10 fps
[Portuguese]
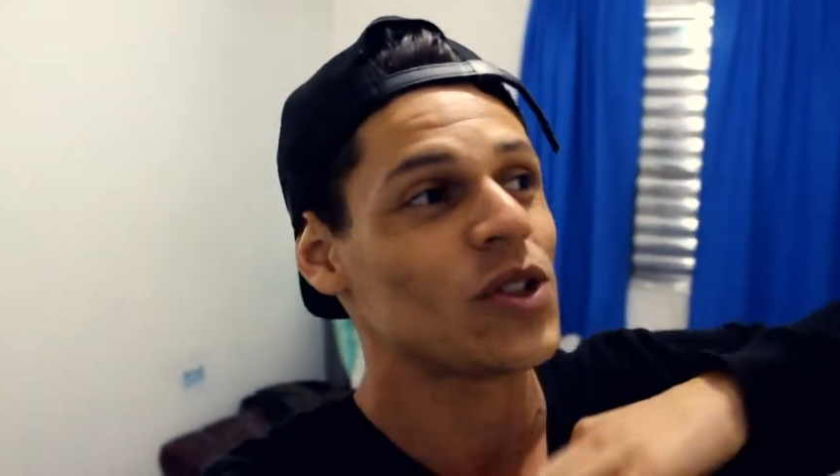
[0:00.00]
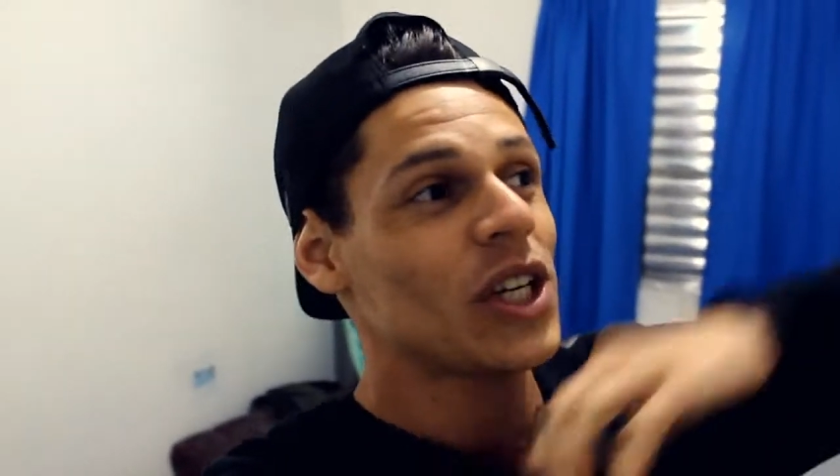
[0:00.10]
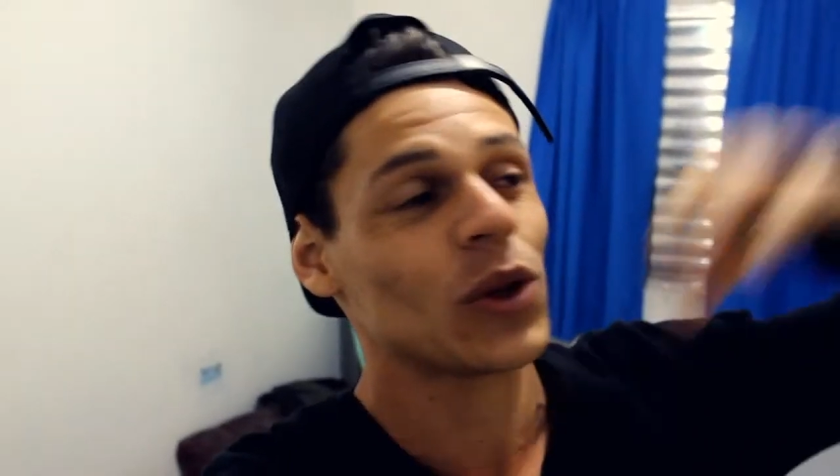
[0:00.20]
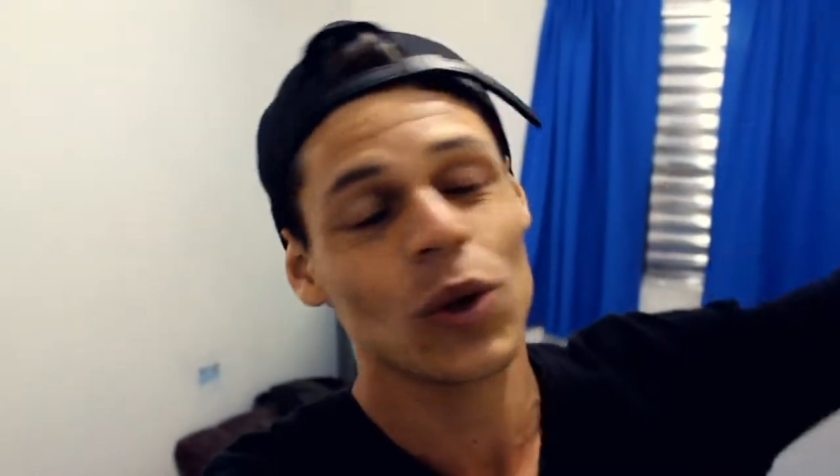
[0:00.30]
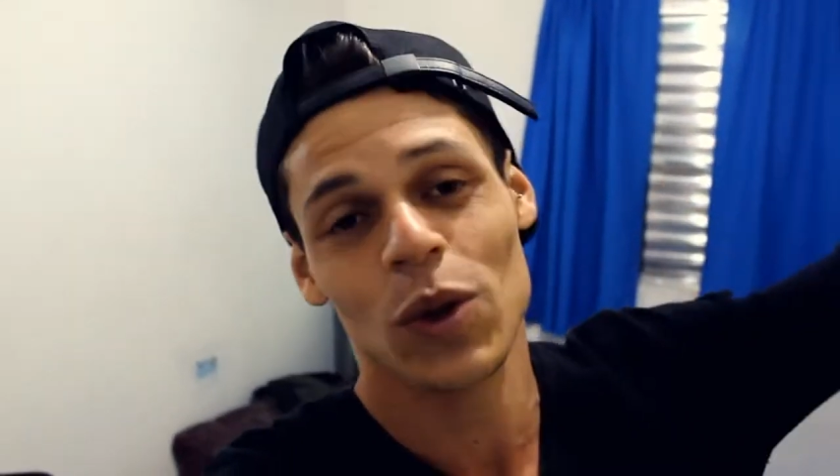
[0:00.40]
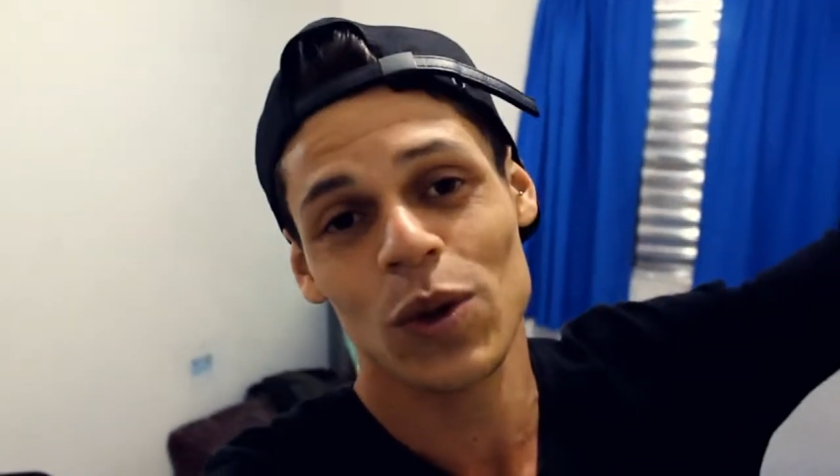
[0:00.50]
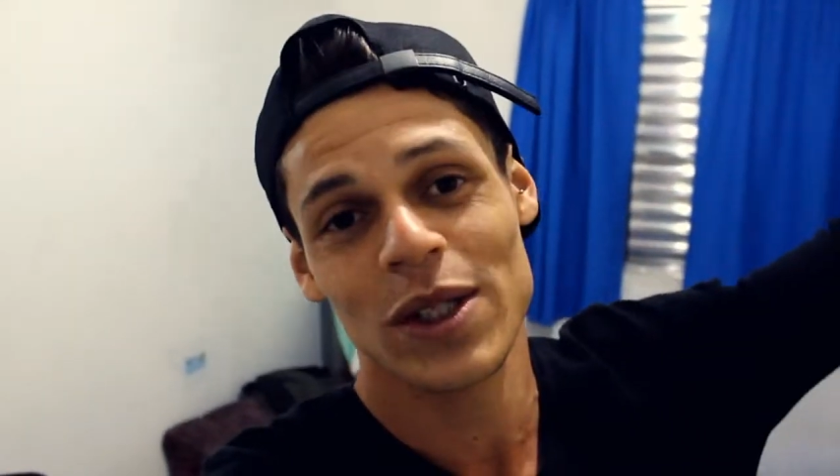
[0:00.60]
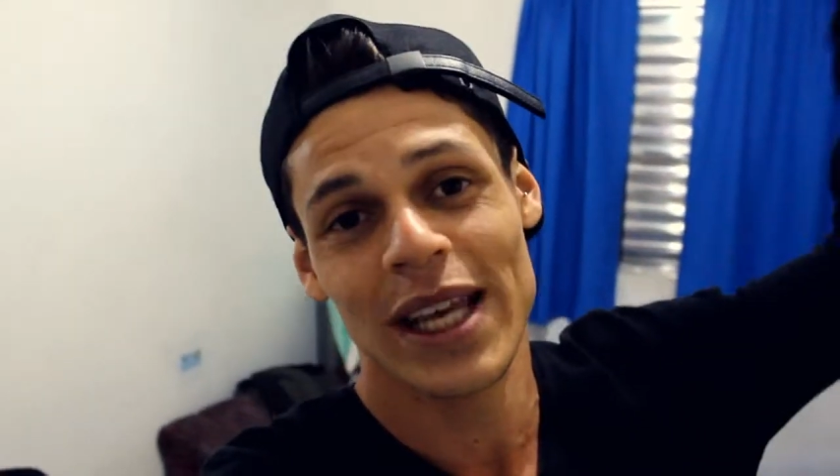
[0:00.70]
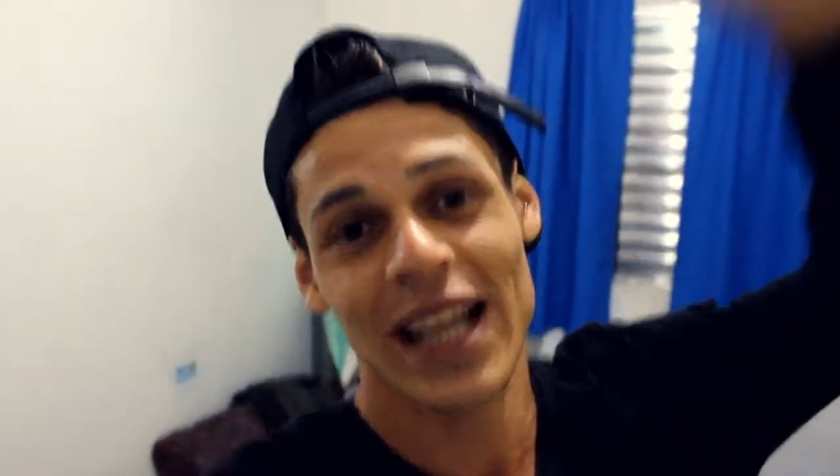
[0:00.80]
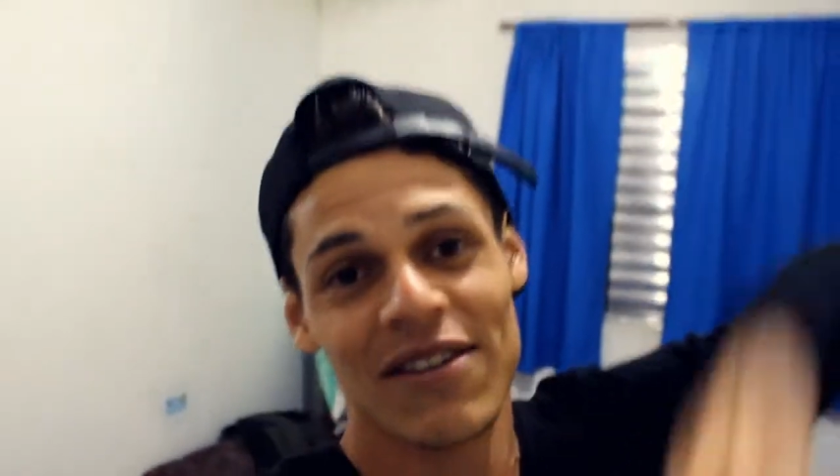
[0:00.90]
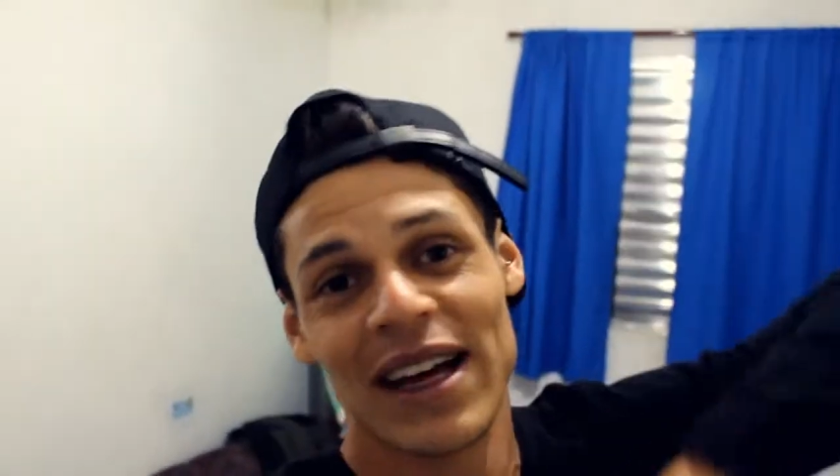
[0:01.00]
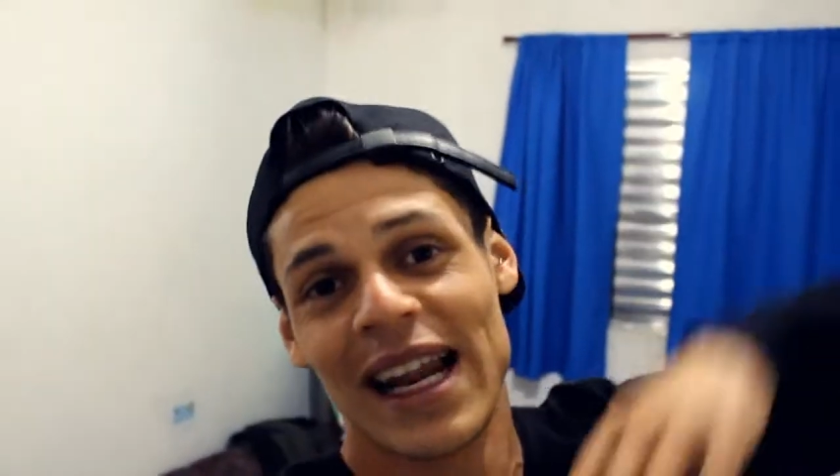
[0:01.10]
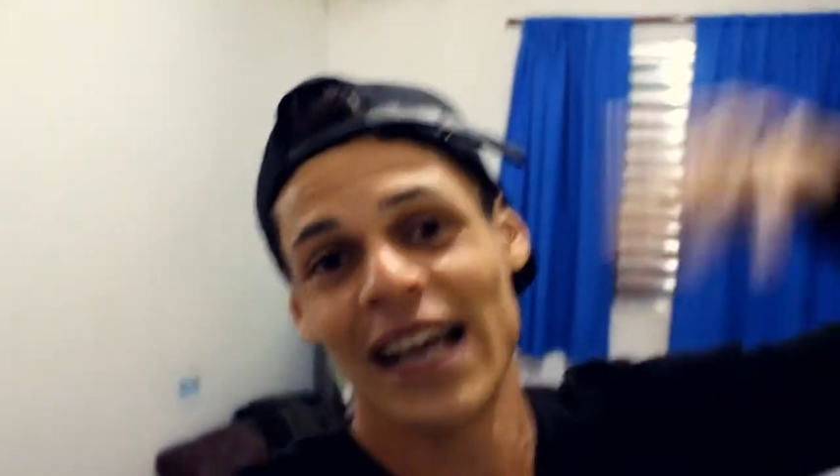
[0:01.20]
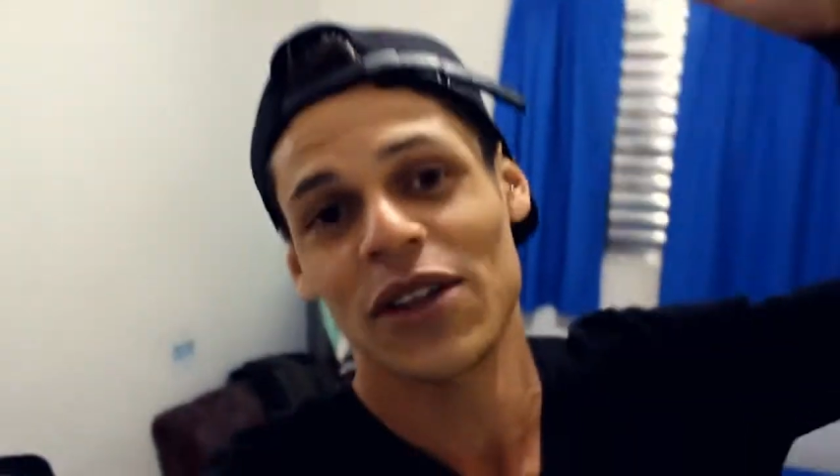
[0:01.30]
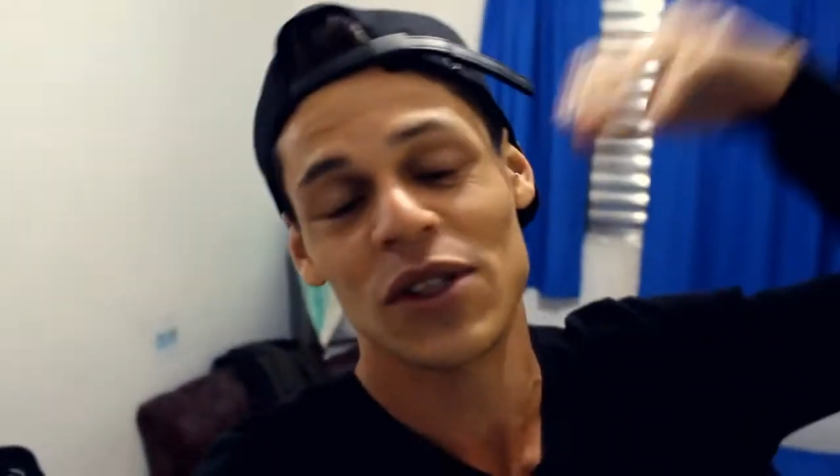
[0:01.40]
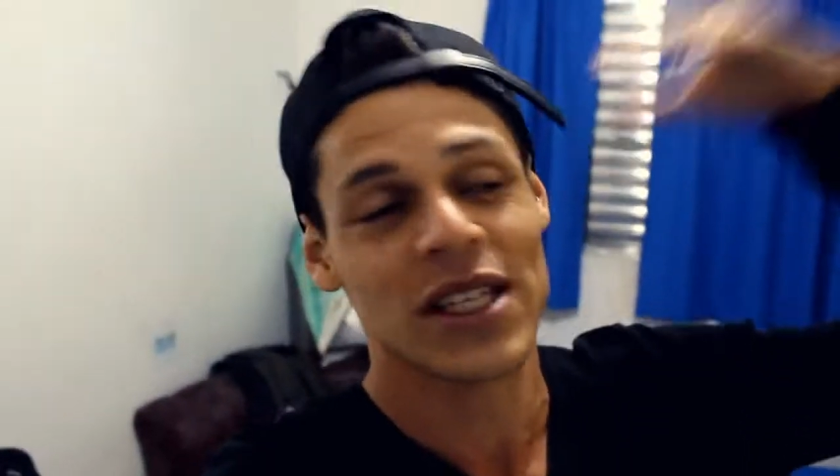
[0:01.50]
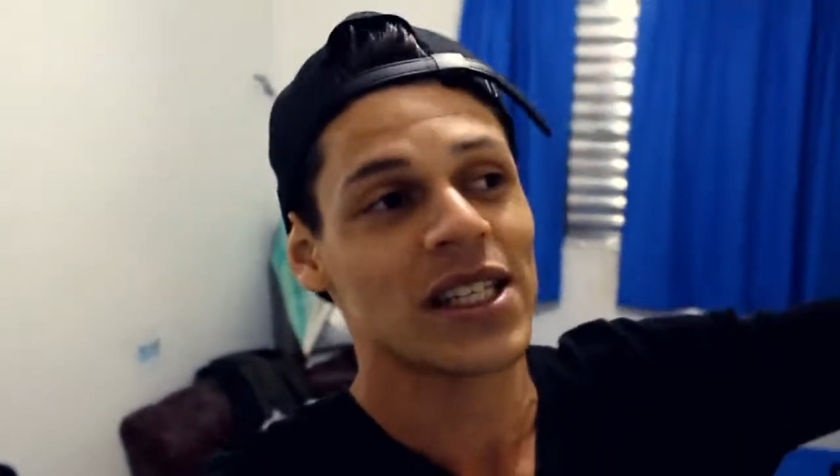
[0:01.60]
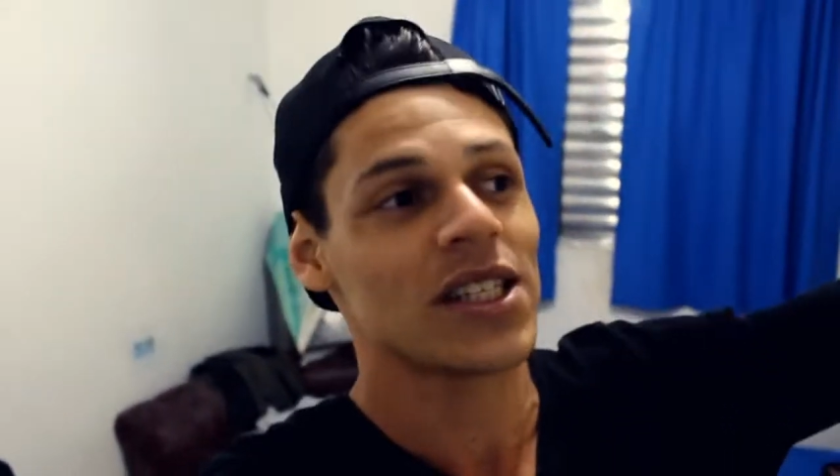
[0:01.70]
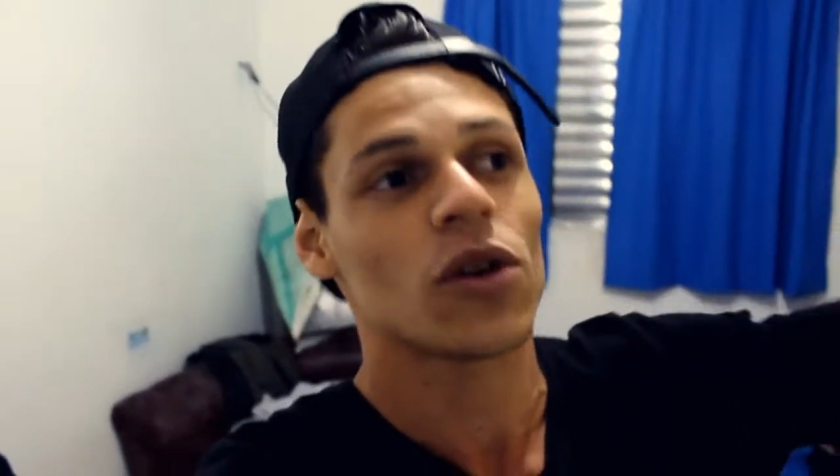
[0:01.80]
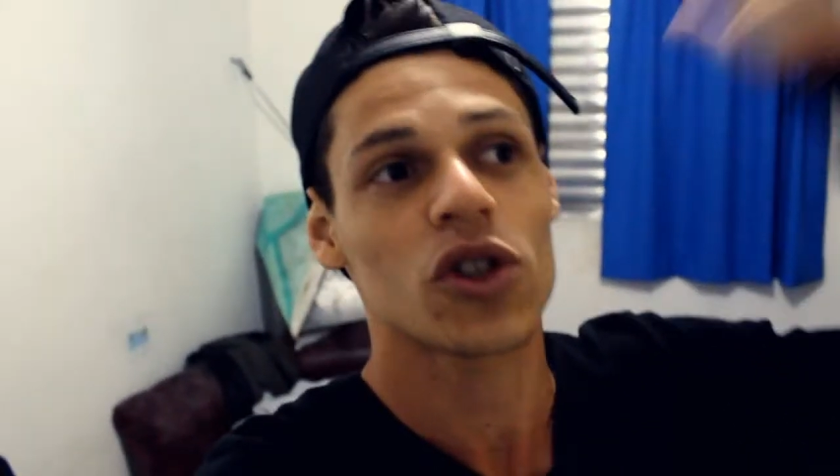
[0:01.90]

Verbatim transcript: o dia todo sem gravar nada, eu esqueci.